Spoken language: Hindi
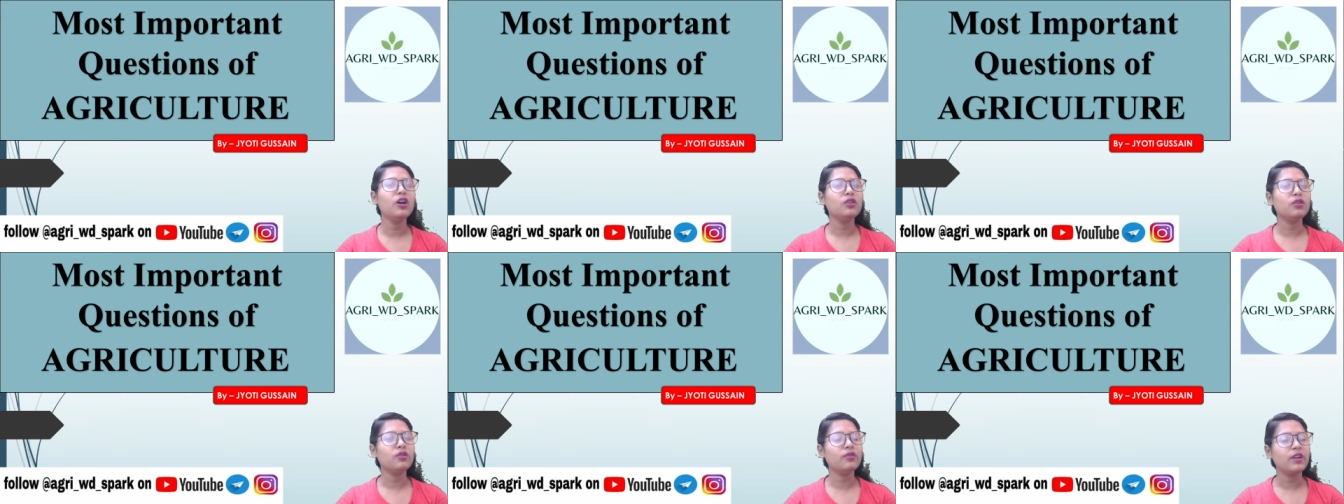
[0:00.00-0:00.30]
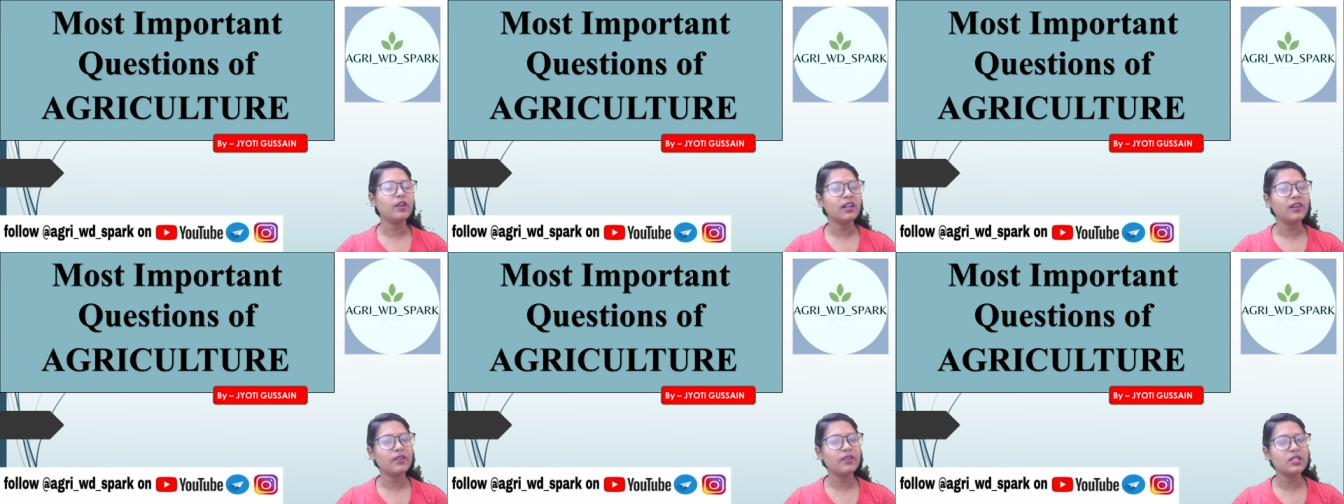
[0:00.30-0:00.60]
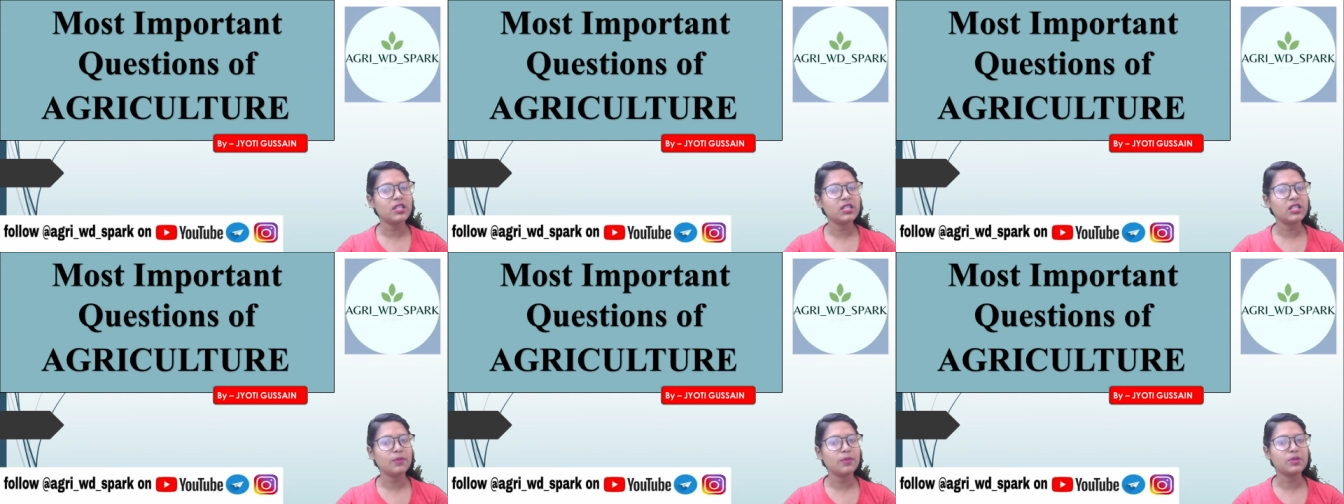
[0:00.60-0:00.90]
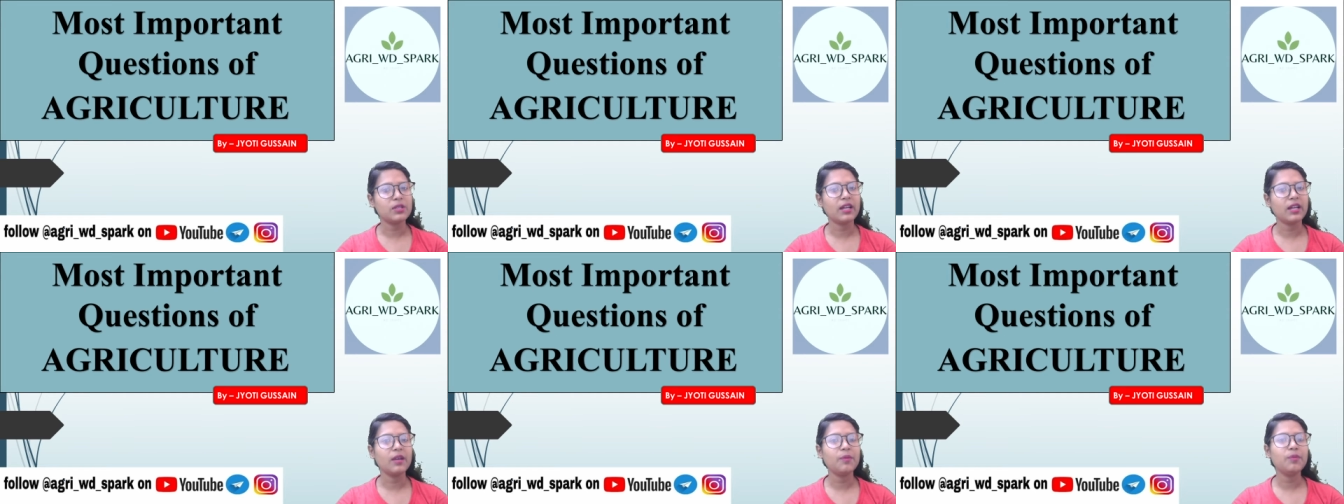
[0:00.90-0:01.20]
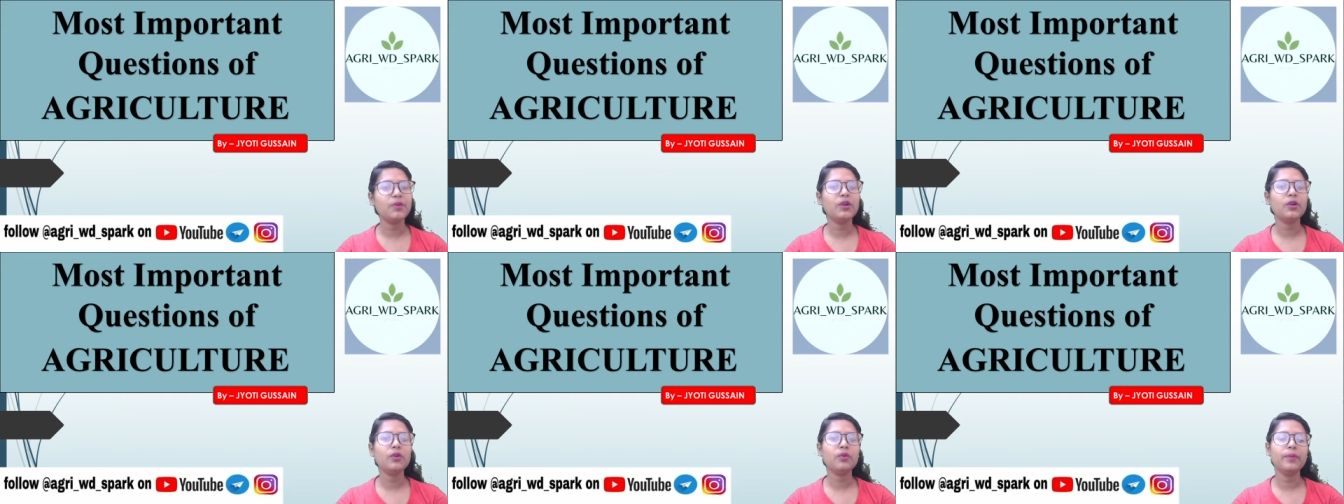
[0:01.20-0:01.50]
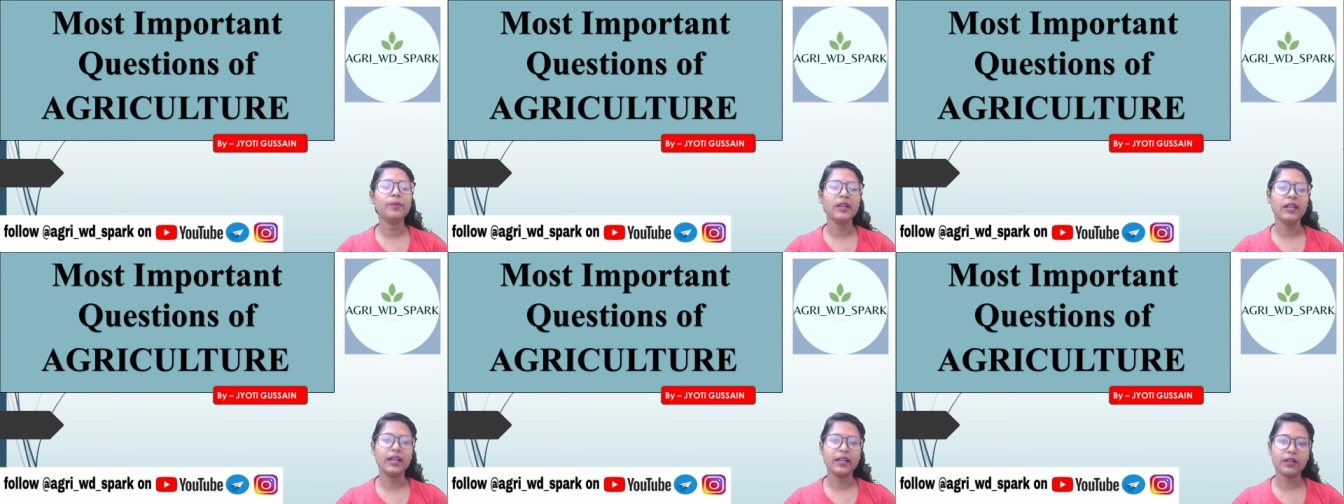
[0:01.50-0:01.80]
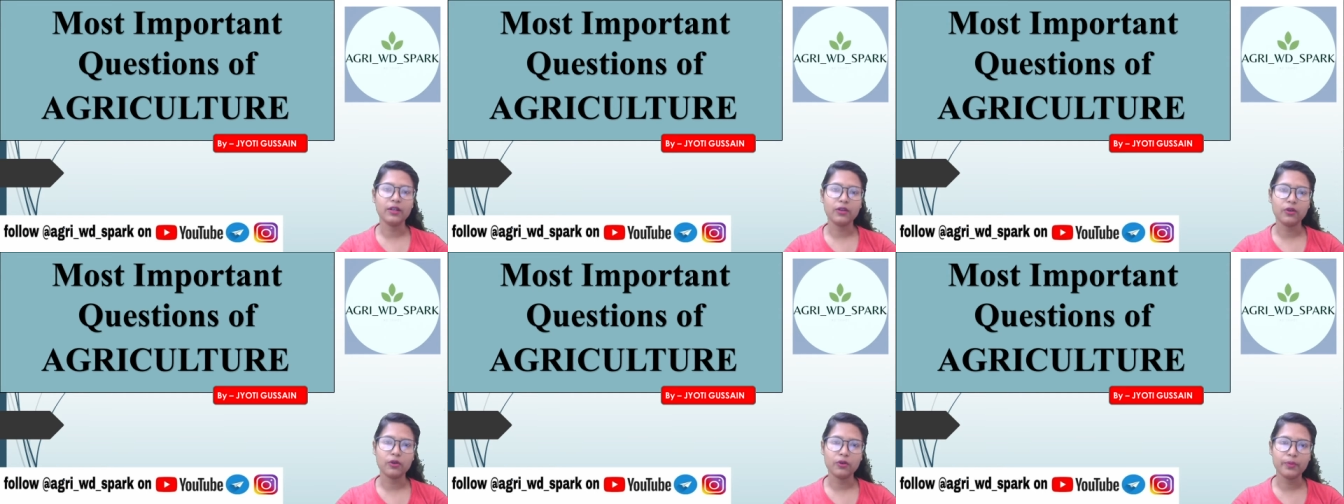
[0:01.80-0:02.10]
तो फटाफट से सब्सक्राइब करो बेल
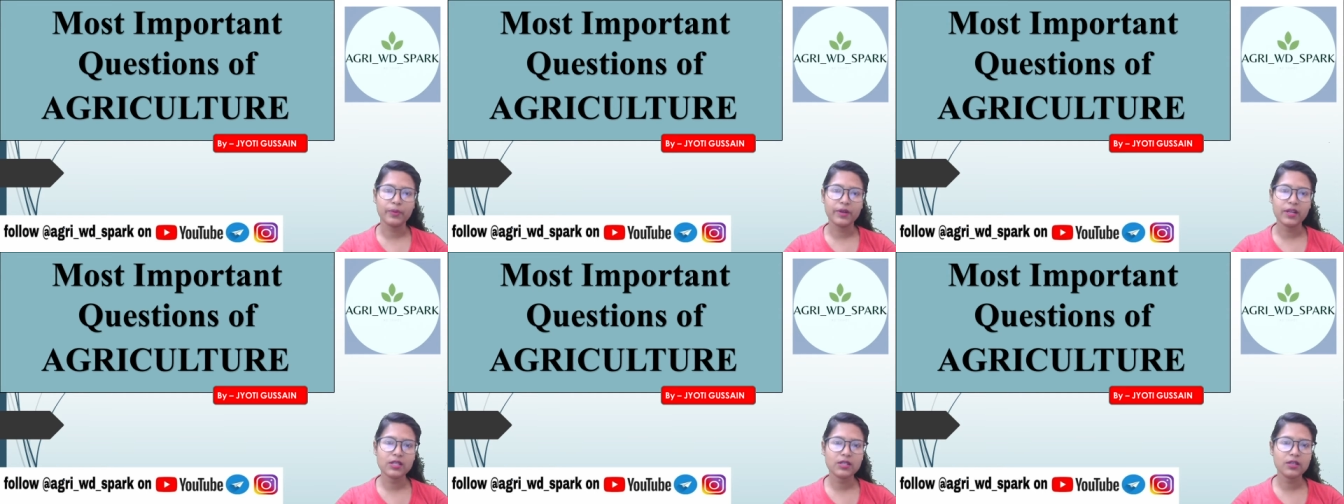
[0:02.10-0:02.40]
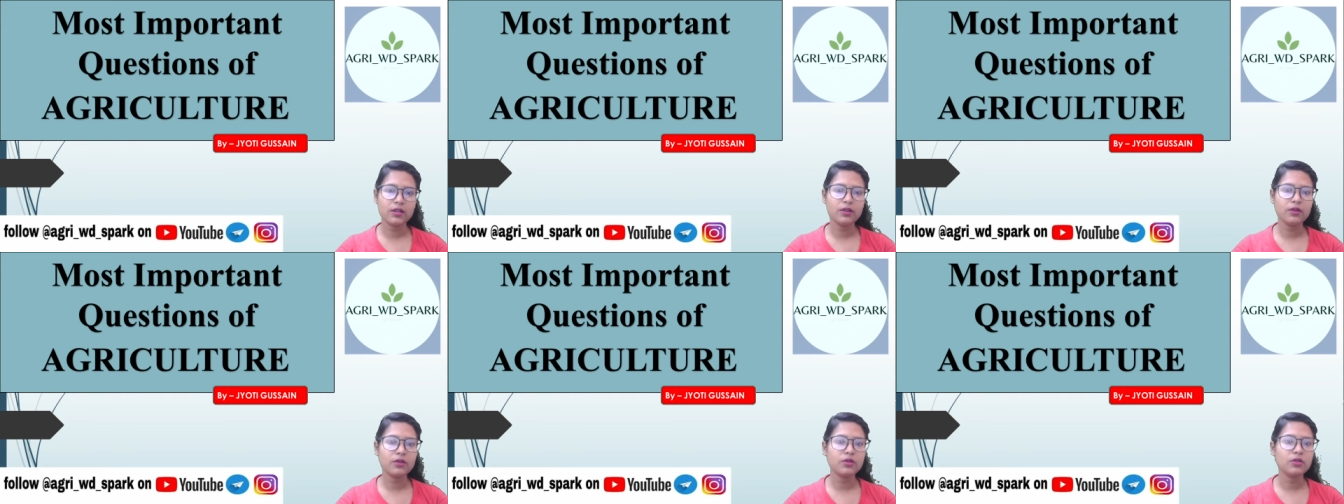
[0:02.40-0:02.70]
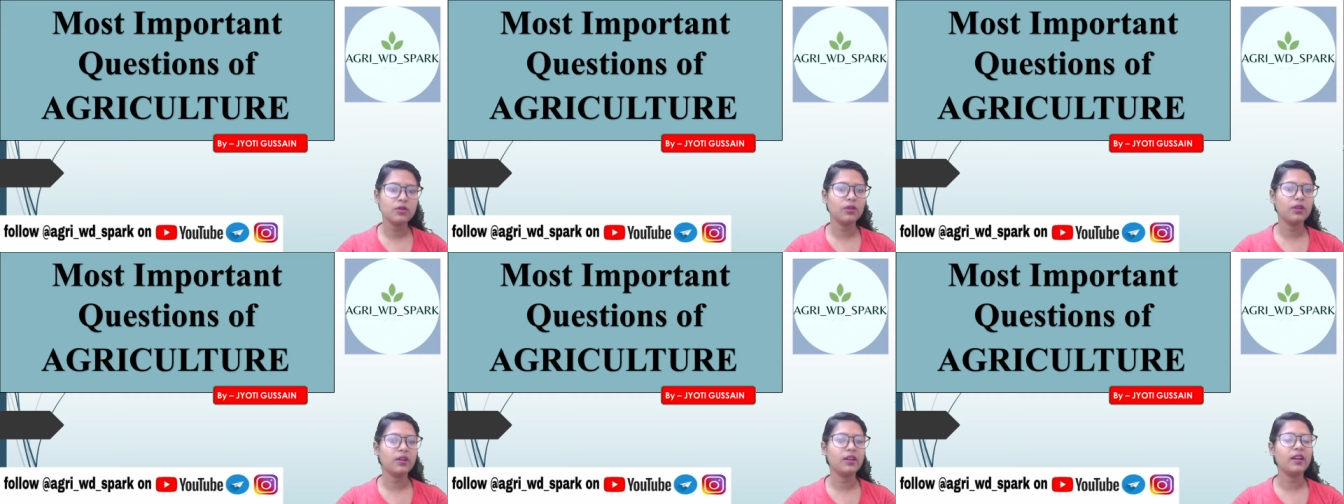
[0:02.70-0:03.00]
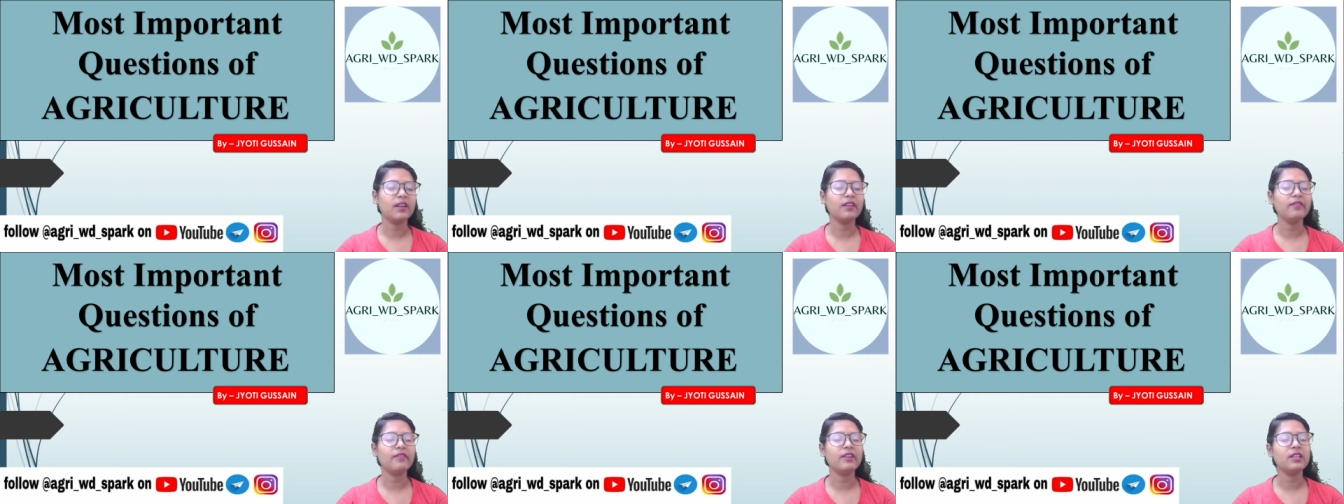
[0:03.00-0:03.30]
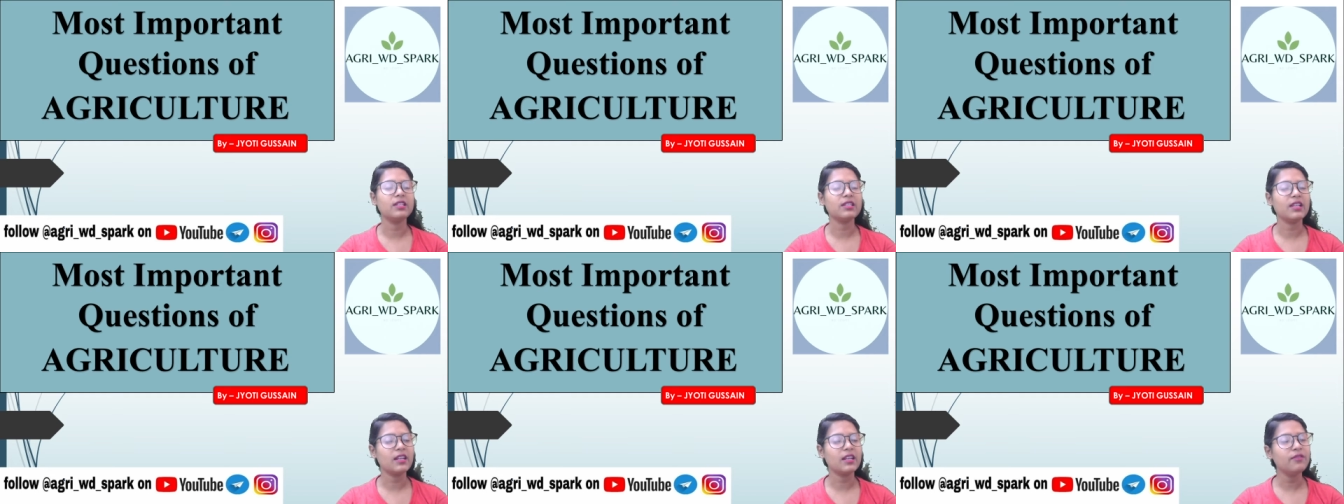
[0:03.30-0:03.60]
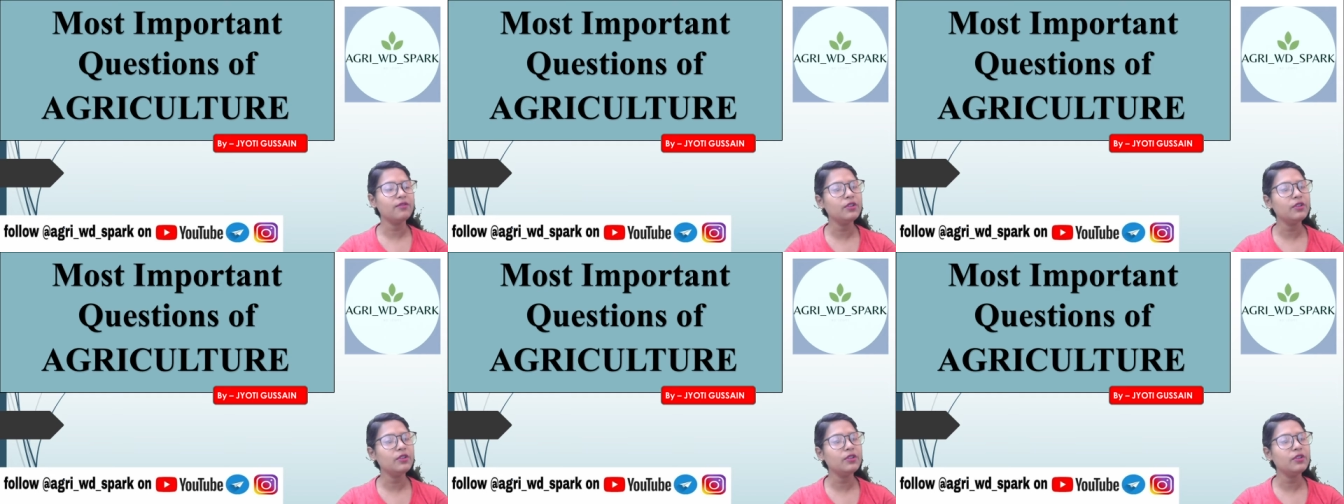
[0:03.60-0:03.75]
आइकन को प्रेस करो सो दैट आने वाली सारी